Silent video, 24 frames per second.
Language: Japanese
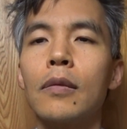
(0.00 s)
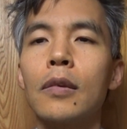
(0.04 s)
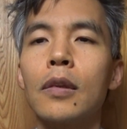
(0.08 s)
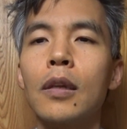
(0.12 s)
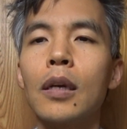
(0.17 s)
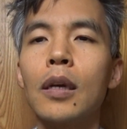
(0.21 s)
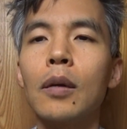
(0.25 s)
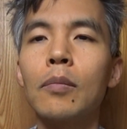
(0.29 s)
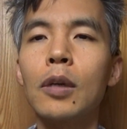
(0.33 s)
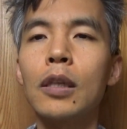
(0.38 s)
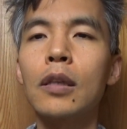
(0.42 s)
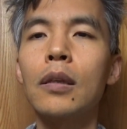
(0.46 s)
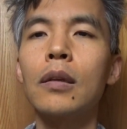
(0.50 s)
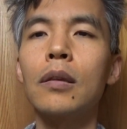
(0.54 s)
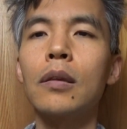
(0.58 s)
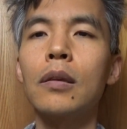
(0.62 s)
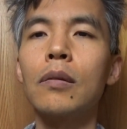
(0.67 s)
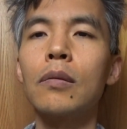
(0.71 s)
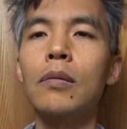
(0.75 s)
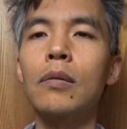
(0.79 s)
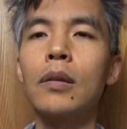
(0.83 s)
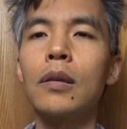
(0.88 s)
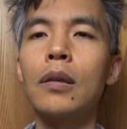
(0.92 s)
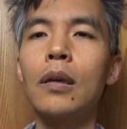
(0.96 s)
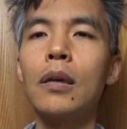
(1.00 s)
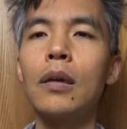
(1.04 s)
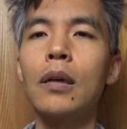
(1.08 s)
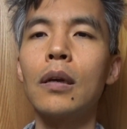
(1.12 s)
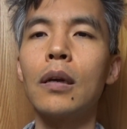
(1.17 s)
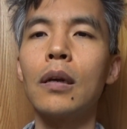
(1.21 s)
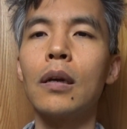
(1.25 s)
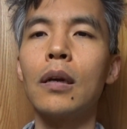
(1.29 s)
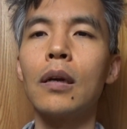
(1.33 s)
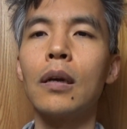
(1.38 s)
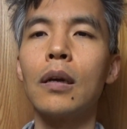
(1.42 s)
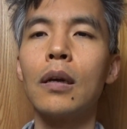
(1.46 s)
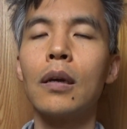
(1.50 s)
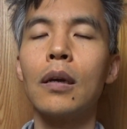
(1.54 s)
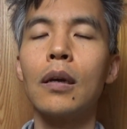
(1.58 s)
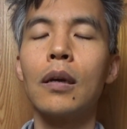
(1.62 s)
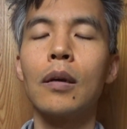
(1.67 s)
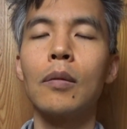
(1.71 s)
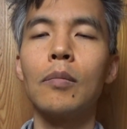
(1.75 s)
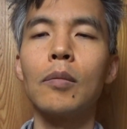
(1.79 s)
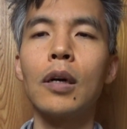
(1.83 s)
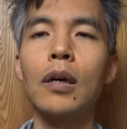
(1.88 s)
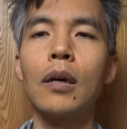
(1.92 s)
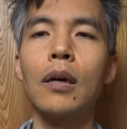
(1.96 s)
やめてって言って
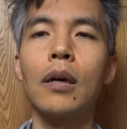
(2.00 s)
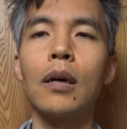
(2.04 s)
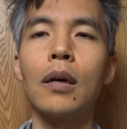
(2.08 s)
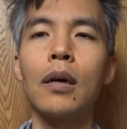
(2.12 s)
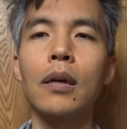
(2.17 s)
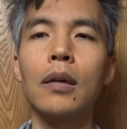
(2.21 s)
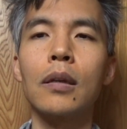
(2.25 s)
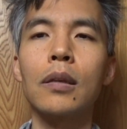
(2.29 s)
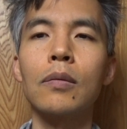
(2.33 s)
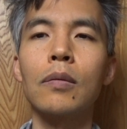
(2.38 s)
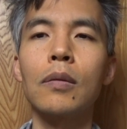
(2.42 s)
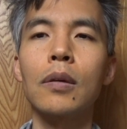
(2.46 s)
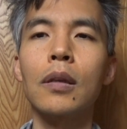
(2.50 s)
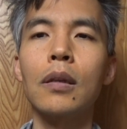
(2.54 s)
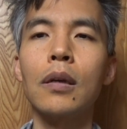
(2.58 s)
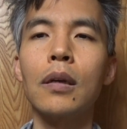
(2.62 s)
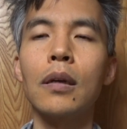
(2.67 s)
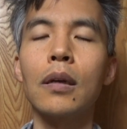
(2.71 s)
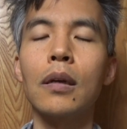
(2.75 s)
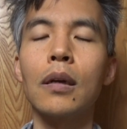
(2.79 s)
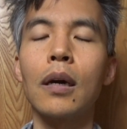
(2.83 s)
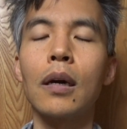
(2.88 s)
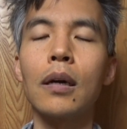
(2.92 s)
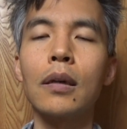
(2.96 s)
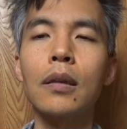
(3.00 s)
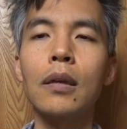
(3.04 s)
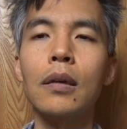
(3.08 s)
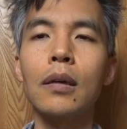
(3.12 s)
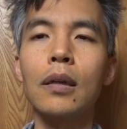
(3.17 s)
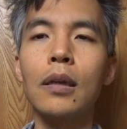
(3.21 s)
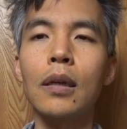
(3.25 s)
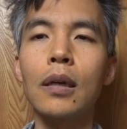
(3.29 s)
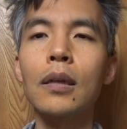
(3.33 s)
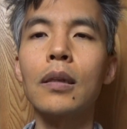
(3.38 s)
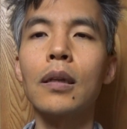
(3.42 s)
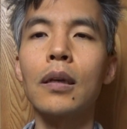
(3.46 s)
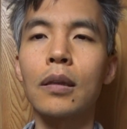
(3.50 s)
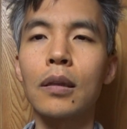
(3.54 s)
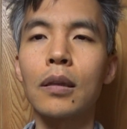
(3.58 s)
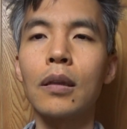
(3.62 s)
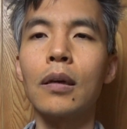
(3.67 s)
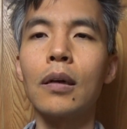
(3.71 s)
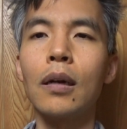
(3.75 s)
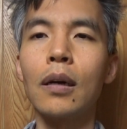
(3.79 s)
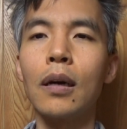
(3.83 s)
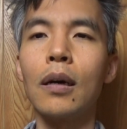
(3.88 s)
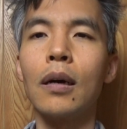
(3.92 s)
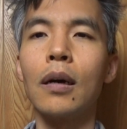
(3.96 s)
まあそれで相手が嫌だっ
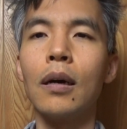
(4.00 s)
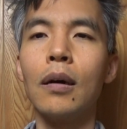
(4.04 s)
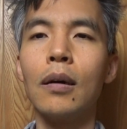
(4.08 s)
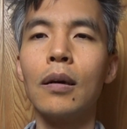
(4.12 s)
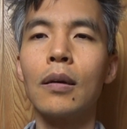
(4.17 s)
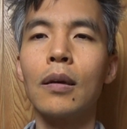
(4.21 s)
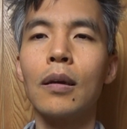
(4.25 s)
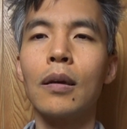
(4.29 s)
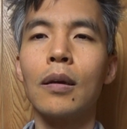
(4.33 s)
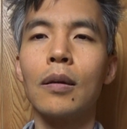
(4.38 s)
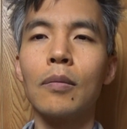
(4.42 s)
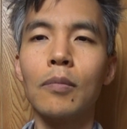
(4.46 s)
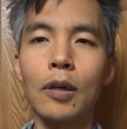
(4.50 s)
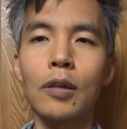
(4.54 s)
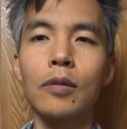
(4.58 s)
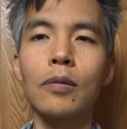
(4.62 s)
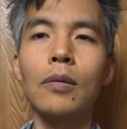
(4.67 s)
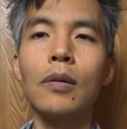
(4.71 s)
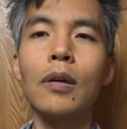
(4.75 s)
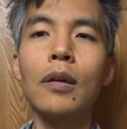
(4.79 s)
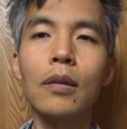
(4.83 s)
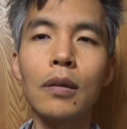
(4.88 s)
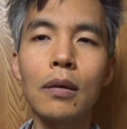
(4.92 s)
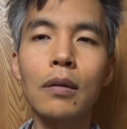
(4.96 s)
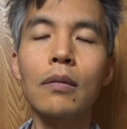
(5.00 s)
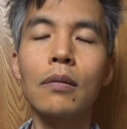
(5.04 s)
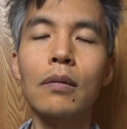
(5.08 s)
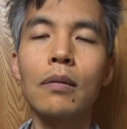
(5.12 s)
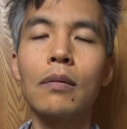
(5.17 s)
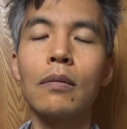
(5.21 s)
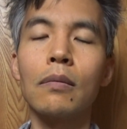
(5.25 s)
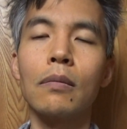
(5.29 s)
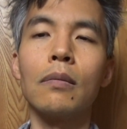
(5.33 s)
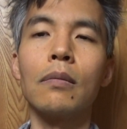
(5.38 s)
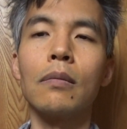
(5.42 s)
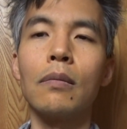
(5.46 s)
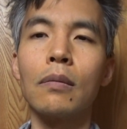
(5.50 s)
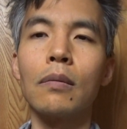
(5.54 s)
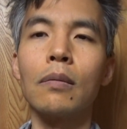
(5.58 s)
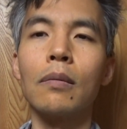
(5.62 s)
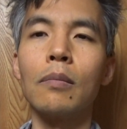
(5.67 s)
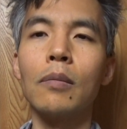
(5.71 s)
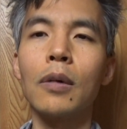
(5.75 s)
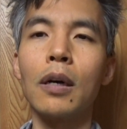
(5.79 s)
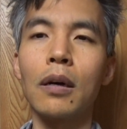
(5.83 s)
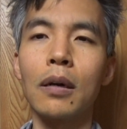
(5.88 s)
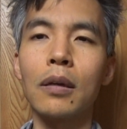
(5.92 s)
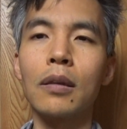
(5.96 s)
たらまあそれはね、うん
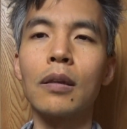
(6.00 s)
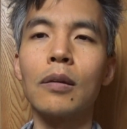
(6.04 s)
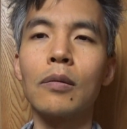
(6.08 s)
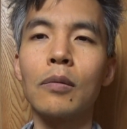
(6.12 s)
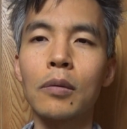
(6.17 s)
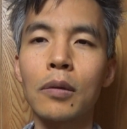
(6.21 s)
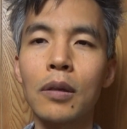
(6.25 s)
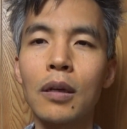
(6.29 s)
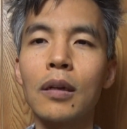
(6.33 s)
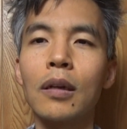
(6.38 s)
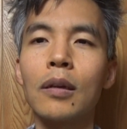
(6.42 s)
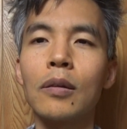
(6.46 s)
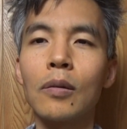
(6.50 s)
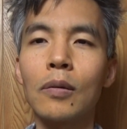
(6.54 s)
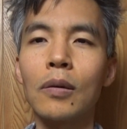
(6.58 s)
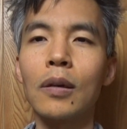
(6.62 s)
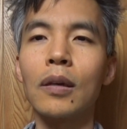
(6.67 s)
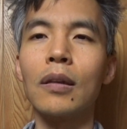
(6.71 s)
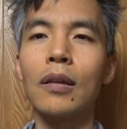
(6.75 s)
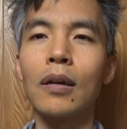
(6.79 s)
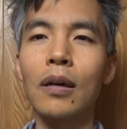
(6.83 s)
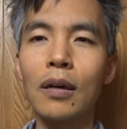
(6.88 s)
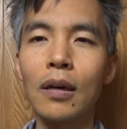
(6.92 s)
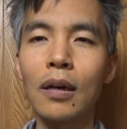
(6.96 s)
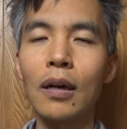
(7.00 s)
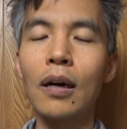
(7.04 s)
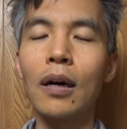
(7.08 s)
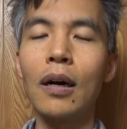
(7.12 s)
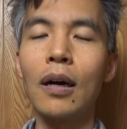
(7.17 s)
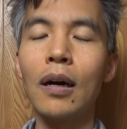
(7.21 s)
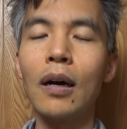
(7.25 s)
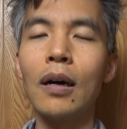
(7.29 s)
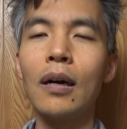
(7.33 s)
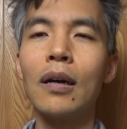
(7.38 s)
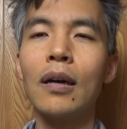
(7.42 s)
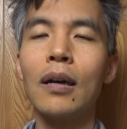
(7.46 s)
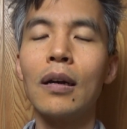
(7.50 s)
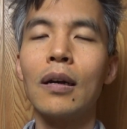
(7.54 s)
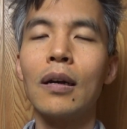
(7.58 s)
まあ、相手のテリトリーだから、